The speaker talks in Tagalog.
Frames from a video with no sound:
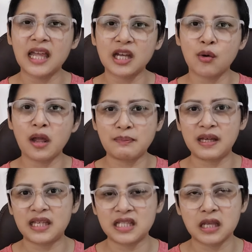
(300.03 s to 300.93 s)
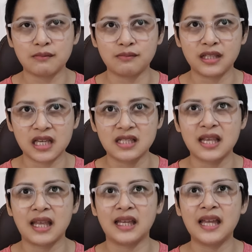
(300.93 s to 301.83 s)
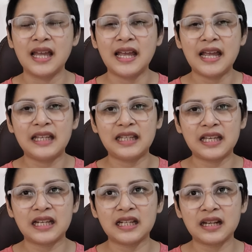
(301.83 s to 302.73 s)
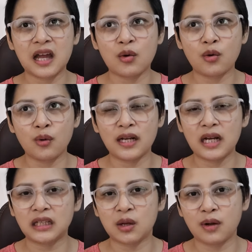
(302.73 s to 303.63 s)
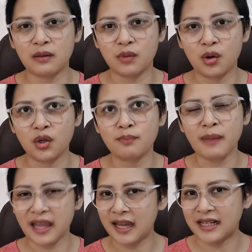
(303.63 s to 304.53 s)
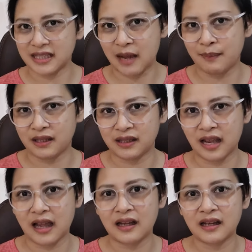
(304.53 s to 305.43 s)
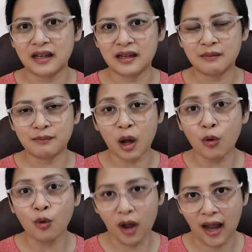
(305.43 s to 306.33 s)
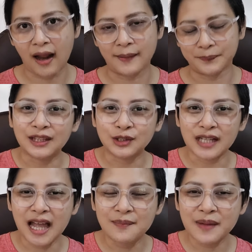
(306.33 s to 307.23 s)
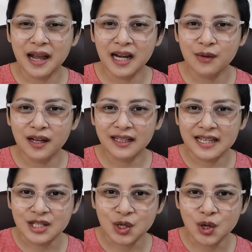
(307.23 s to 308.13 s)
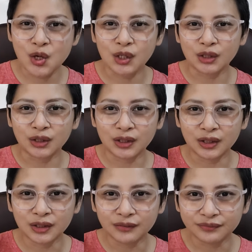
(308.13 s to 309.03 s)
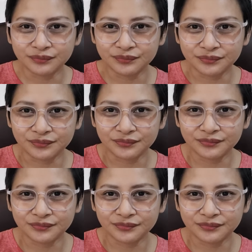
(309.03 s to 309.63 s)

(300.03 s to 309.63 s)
ka ikaw ay pagising-gising, hindi rin nakukuha ng katawan mo yung pahinga na dapat niyang makuha. Ito na ang pangalawang reason. Mm.